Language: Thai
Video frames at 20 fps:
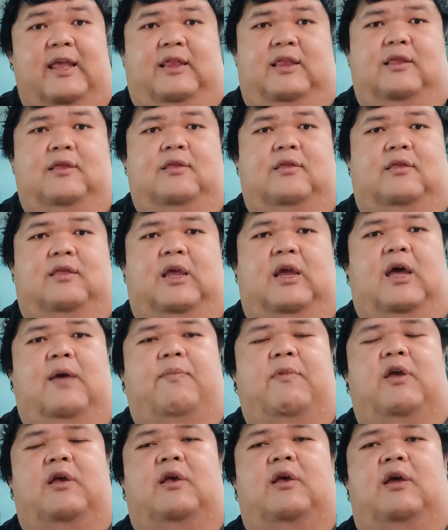ลิตรนะครั
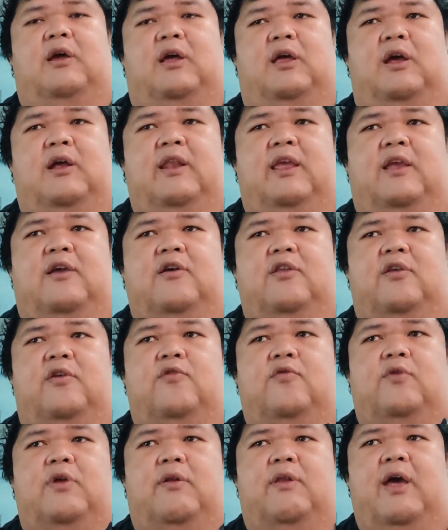บครึ่งลิตรก็จะ
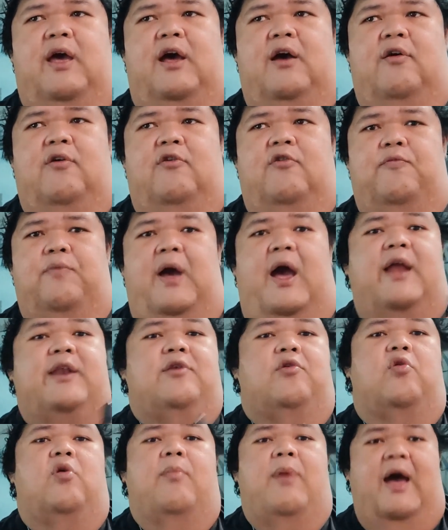อยู่ราวๆ
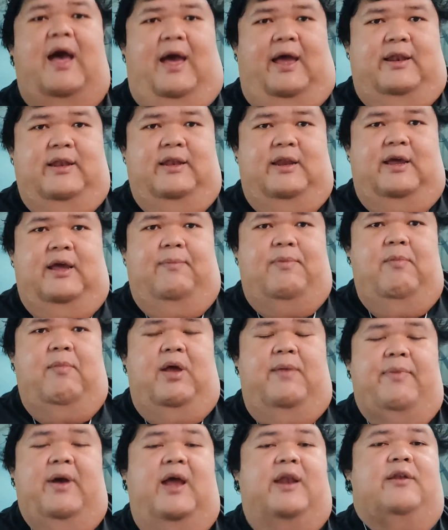1,000 กว่าบาทนะครับประ
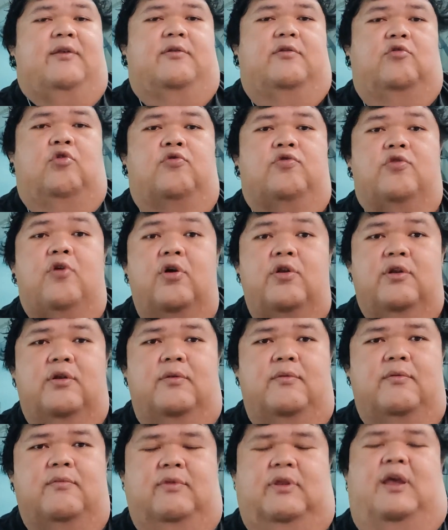มาณ1,000 ต้
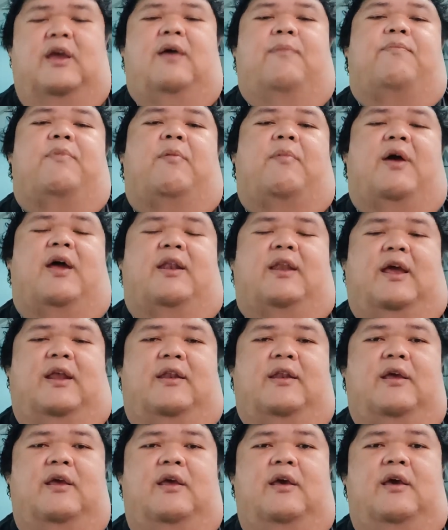นๆนะครับประมาณนั้น
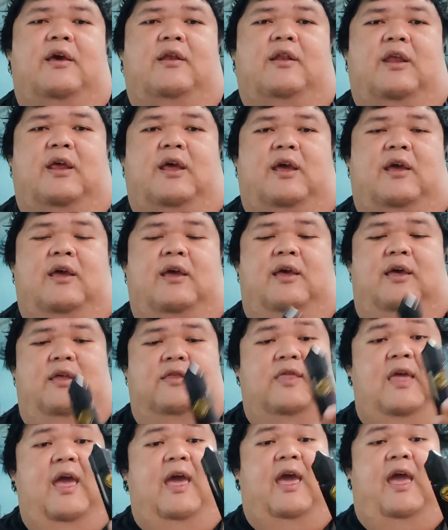นะ
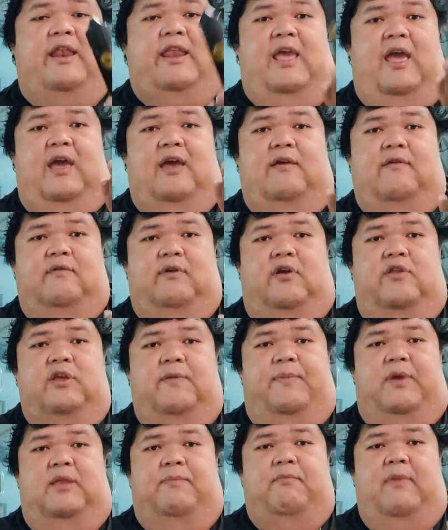แต่อันเนี้ยก็
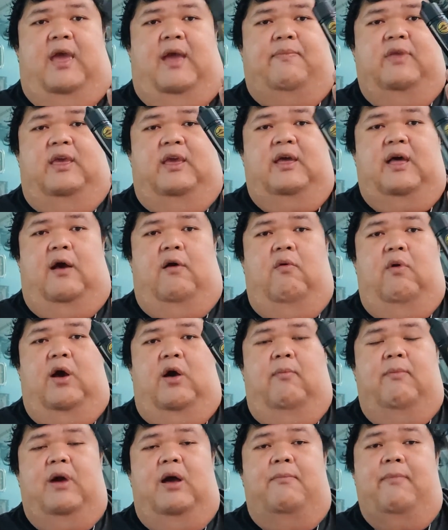จะเป็นแบบที่เขา
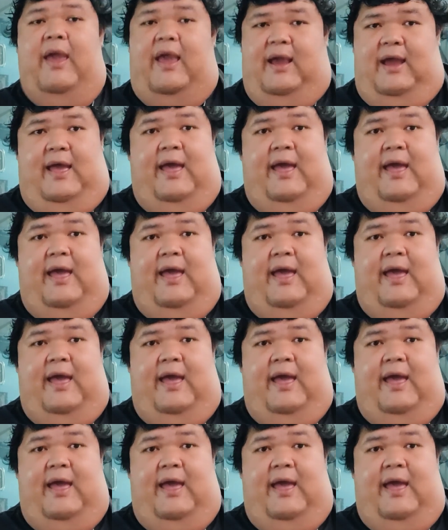เอามาแบ่ง